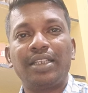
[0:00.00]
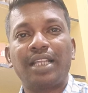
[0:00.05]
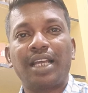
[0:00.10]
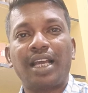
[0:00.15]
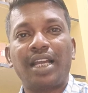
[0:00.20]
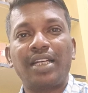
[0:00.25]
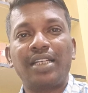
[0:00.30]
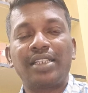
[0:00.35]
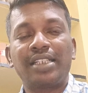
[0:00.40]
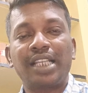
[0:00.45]

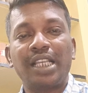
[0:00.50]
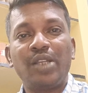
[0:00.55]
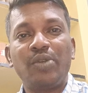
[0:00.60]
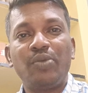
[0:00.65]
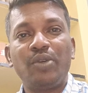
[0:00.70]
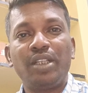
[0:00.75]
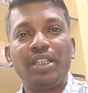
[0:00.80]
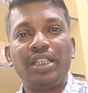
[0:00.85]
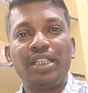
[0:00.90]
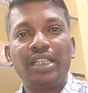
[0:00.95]
தான்
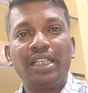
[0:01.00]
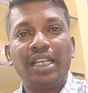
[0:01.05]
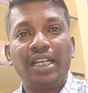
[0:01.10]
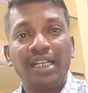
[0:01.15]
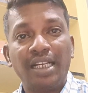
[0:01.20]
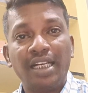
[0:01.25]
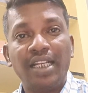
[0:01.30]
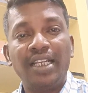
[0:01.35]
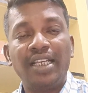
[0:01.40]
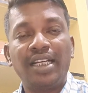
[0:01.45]
செய்வது
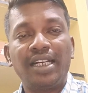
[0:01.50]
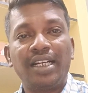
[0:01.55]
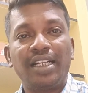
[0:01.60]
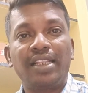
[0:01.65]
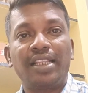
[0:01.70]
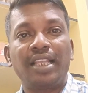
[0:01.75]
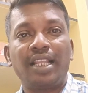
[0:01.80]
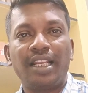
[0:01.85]
என்ன என்று